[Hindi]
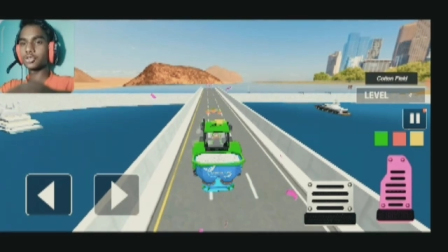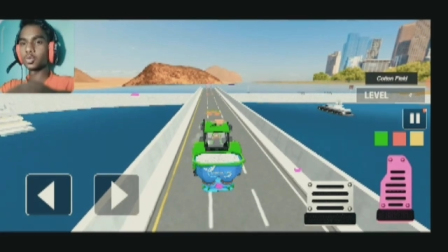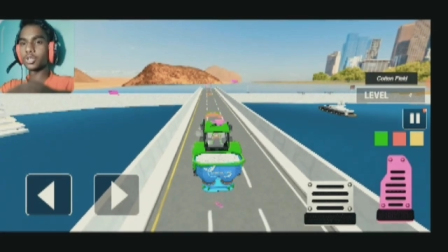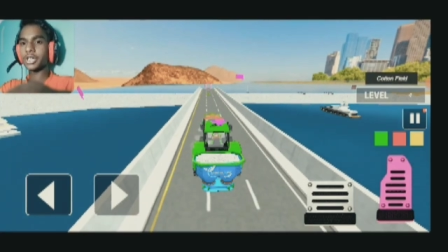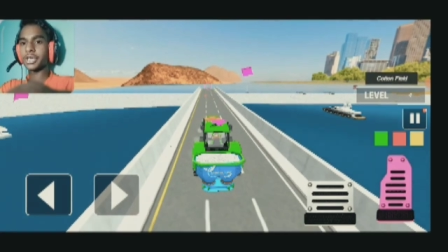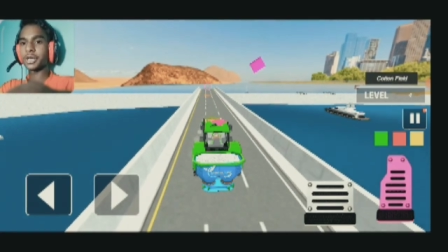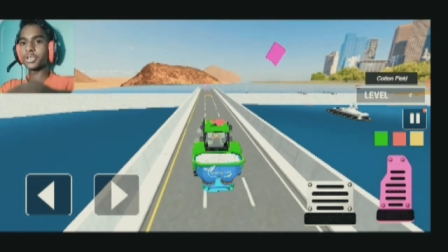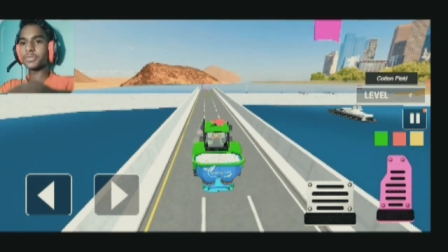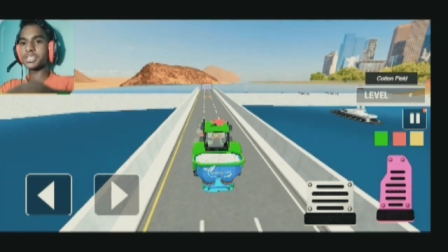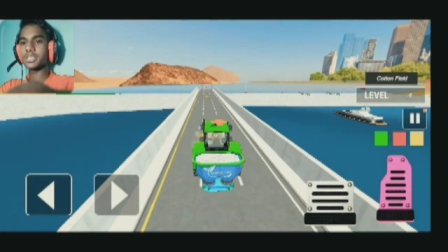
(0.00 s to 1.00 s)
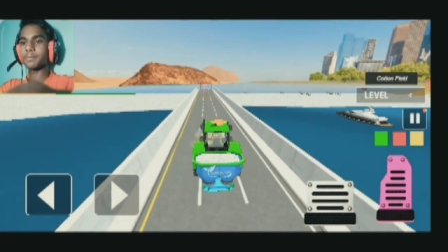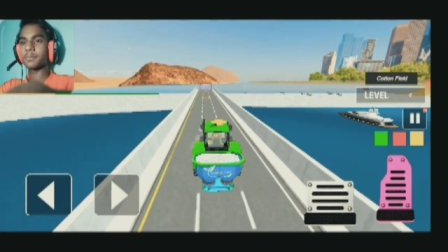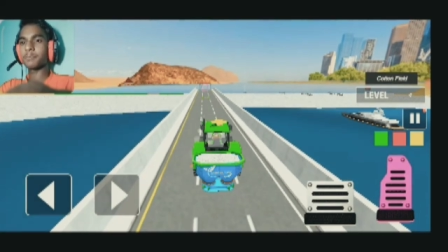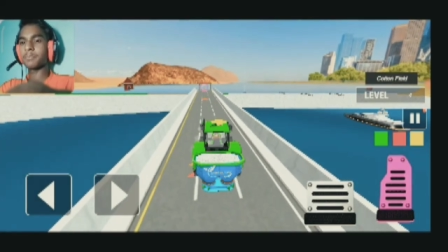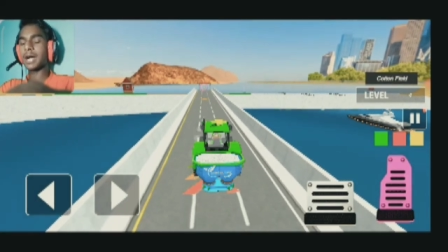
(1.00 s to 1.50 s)
तो सूर्य के किरणों की वजह
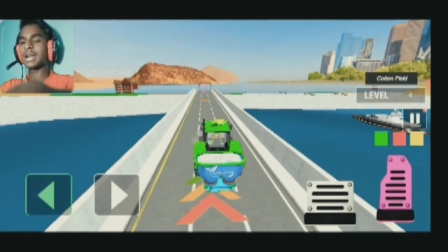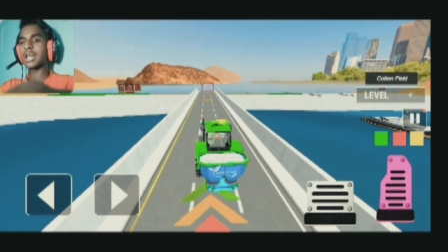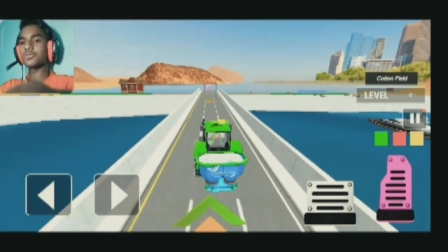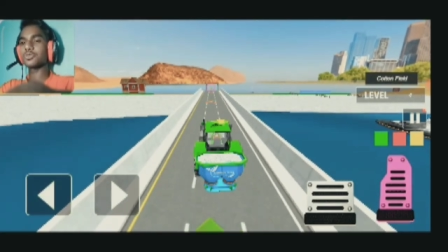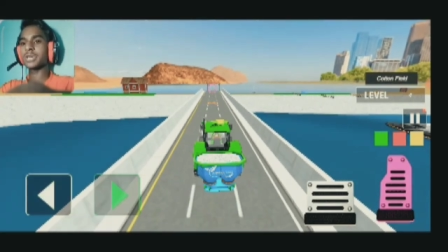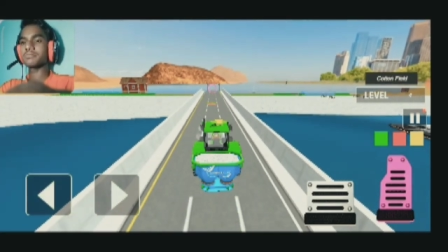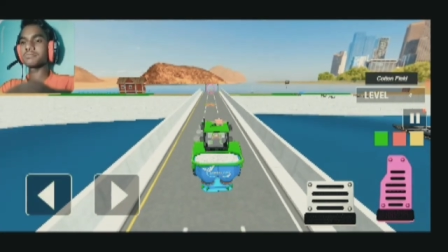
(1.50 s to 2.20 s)
से ये पहाड़ लाल हो